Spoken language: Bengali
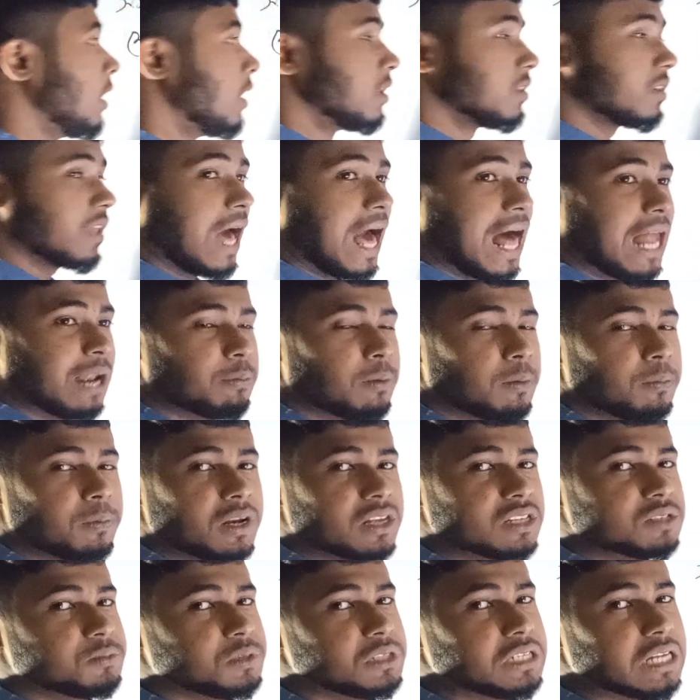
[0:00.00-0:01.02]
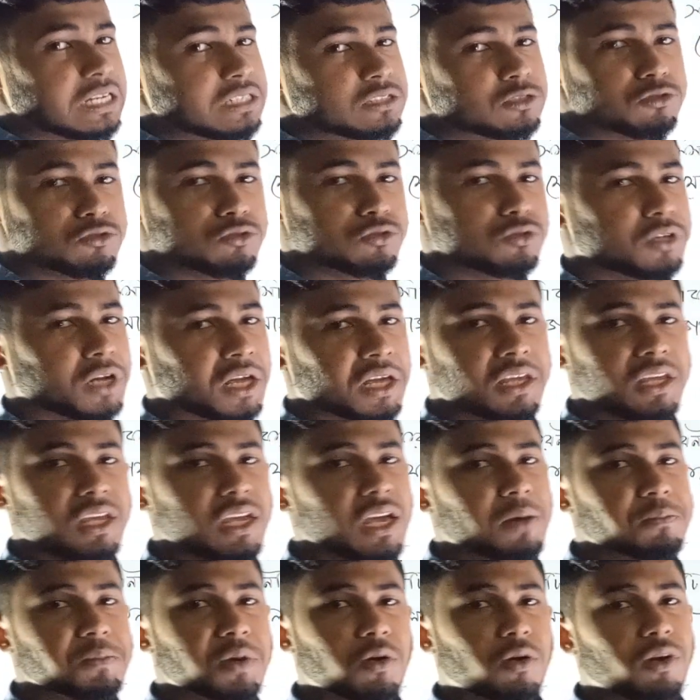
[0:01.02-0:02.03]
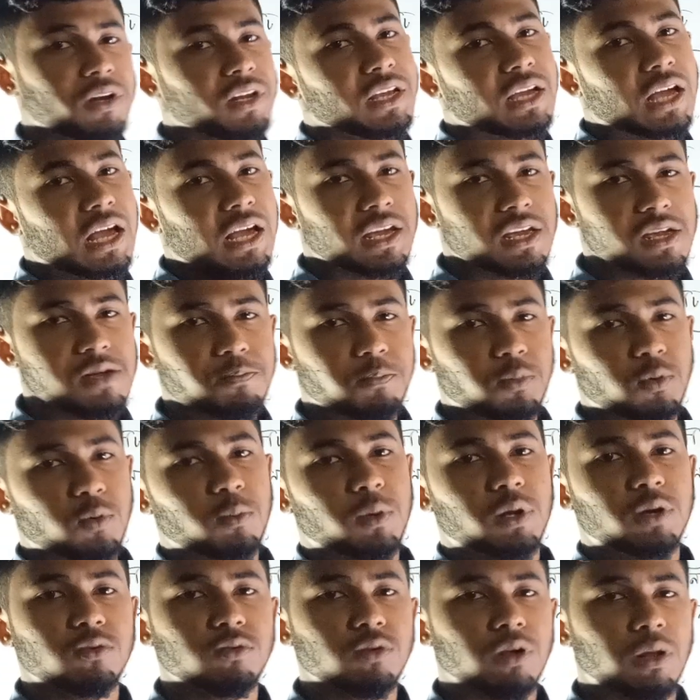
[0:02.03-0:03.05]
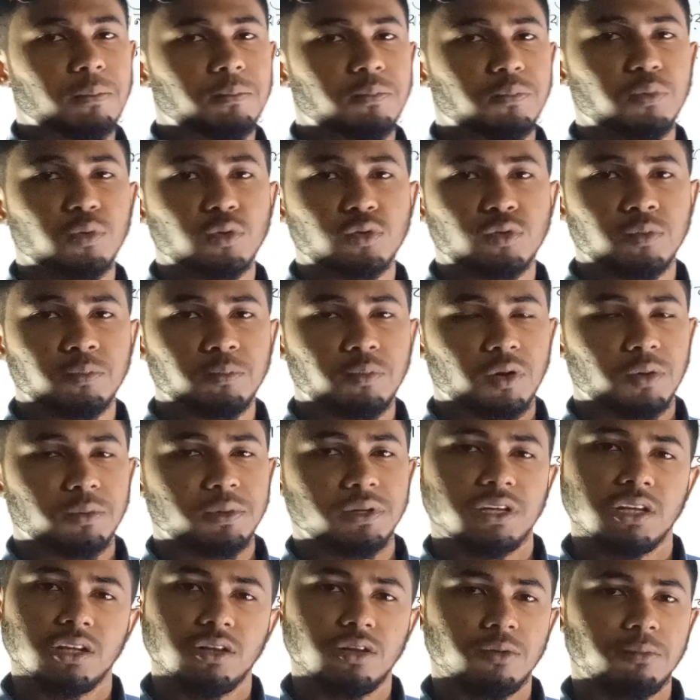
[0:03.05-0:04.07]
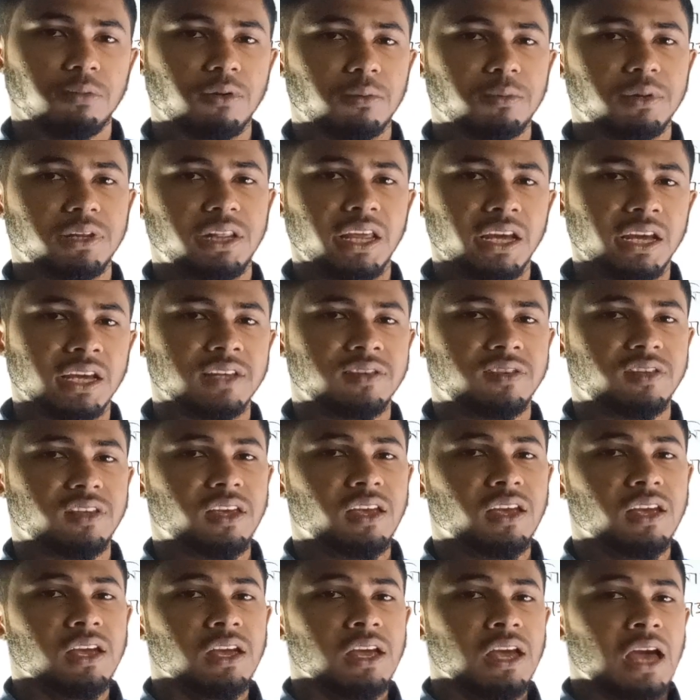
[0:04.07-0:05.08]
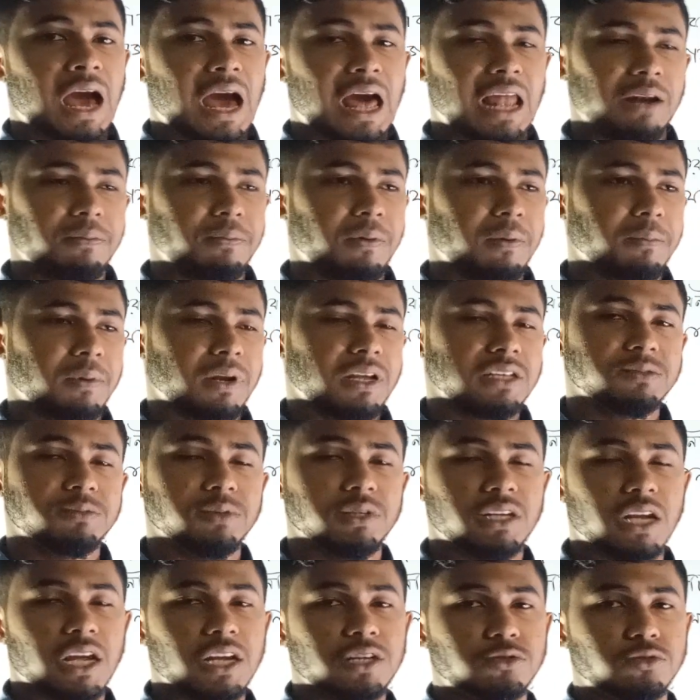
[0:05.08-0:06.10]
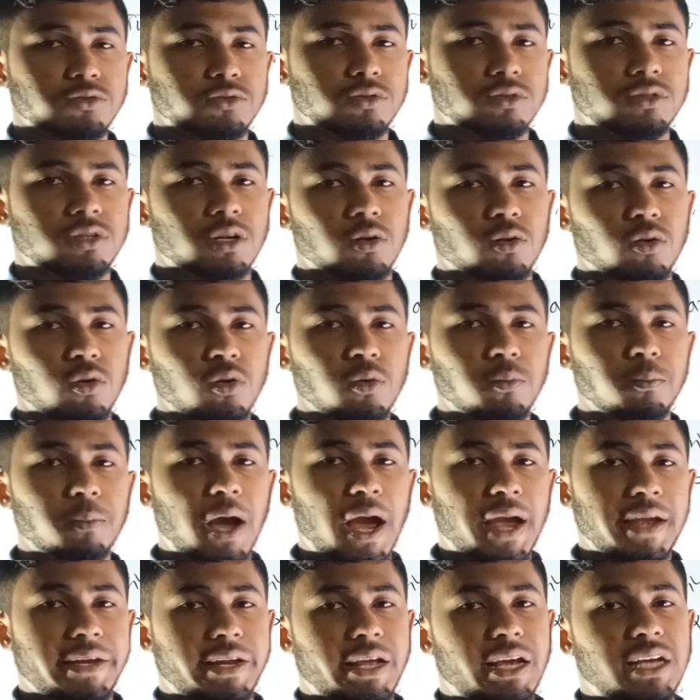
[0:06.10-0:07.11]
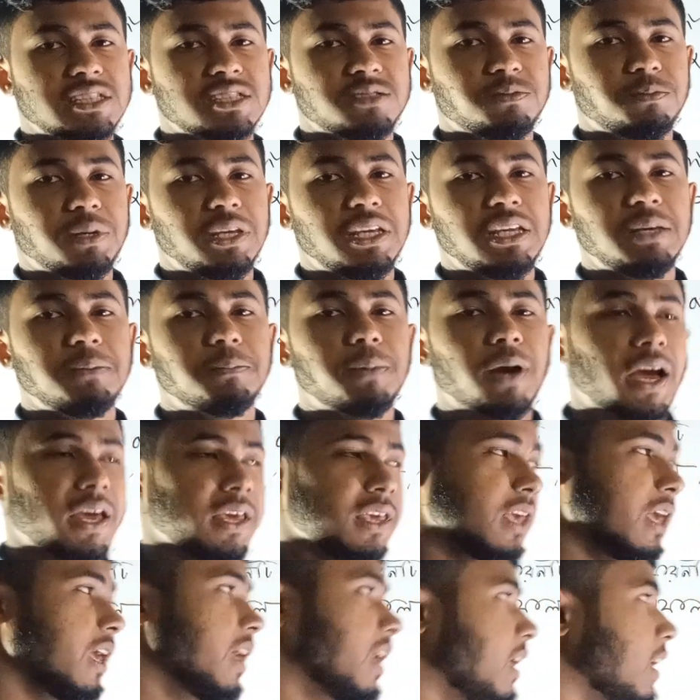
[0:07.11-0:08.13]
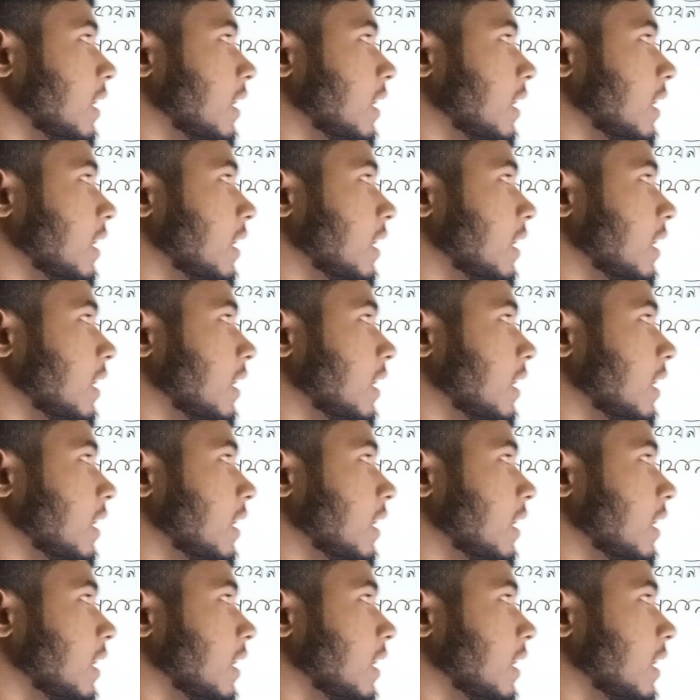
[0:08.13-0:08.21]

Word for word: তা আলফা প্লাস বিটার সূত্রটা কি আমরা অনেক আগেই প্রমাণগুলা প্রথম পর্বে দ্বিতীয় পর্বে দেখেছি আলফা প্লাস বিটার সূত্রটা হলো মাইনাস ভি বাই এ